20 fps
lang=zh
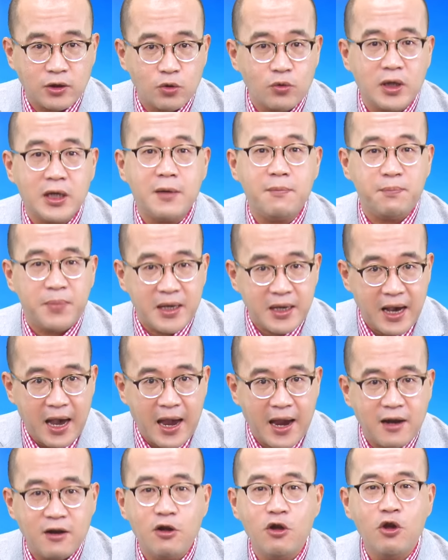祝您平
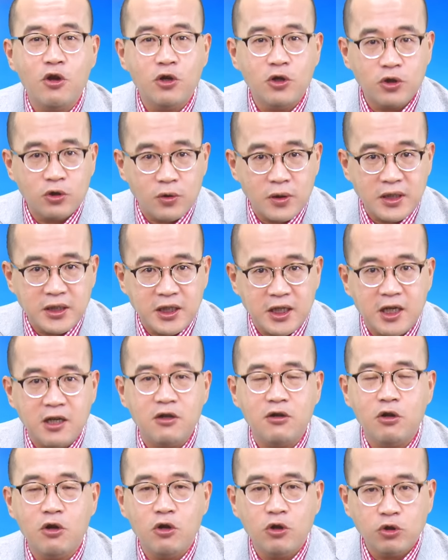安顺
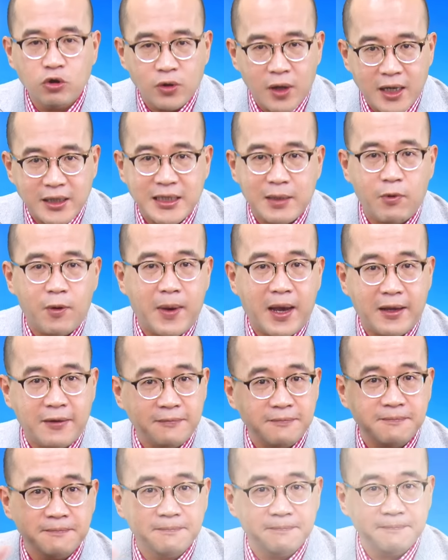心，赚大钱，拜拜。